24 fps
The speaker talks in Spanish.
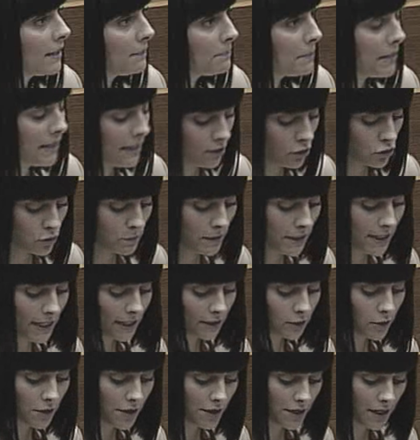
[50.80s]
en el
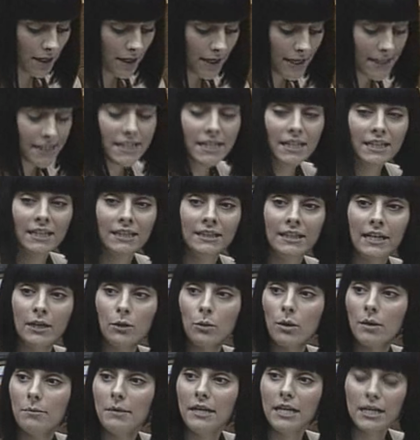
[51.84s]
2014 casi
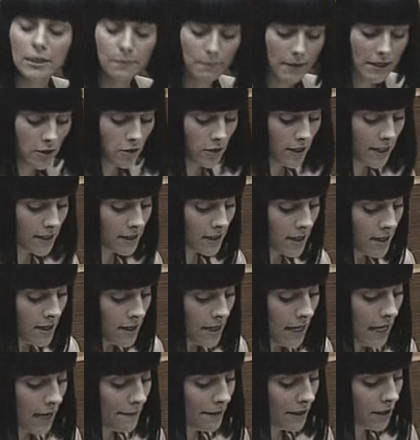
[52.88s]
79.000 españoles
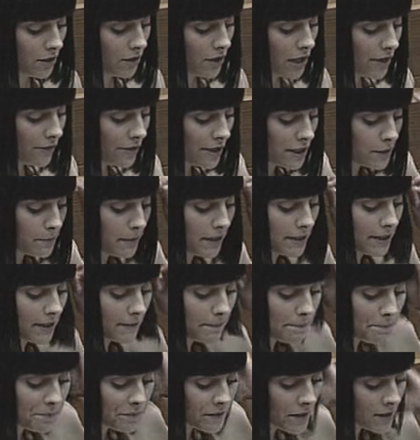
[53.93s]
abandonaron España
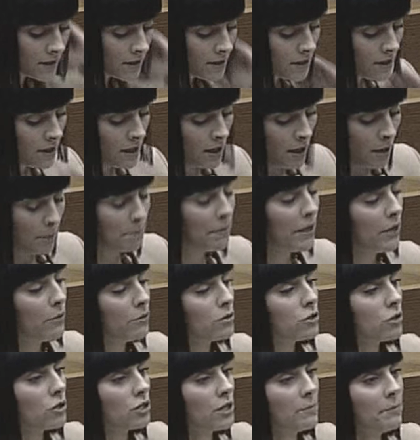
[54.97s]
pero
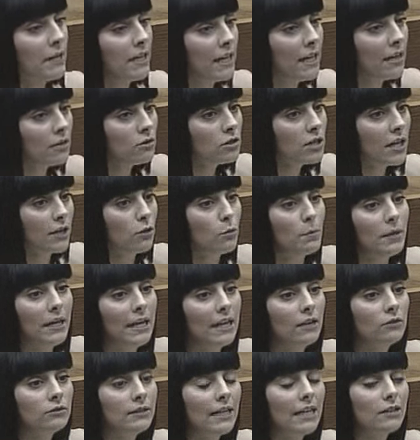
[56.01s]
nuestros emigraros
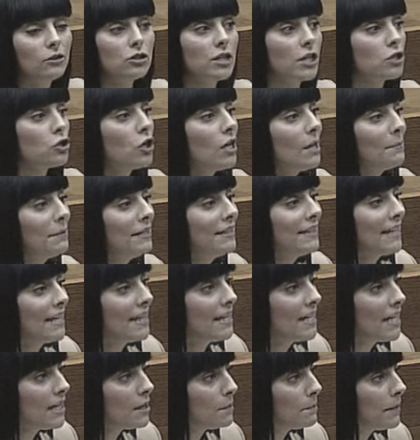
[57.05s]
recopilaron datos de solamente
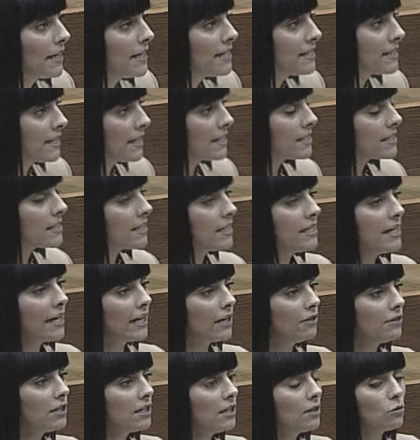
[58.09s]
10 países y llegaron
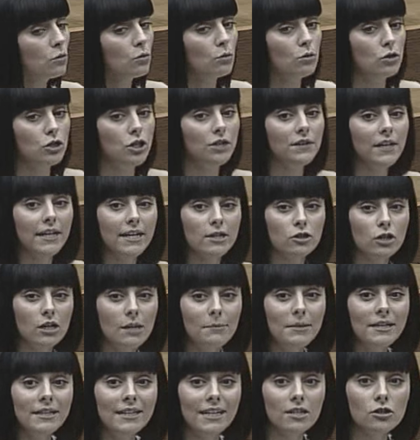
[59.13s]
a la conclusión de que
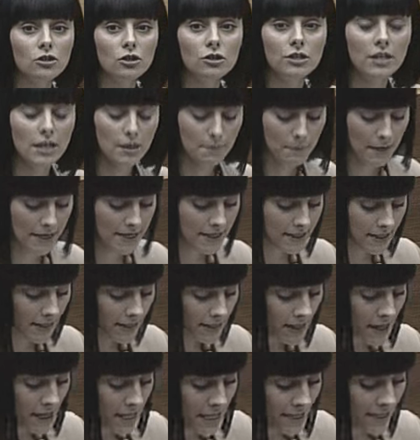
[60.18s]
solamente en estos 10 países
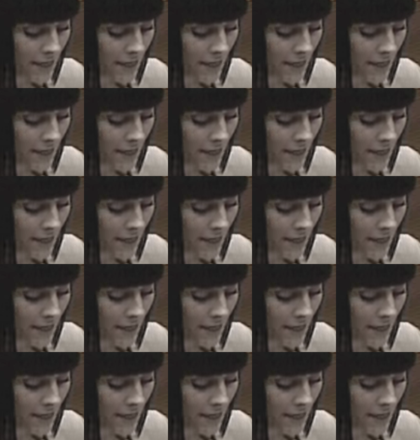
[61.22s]
ya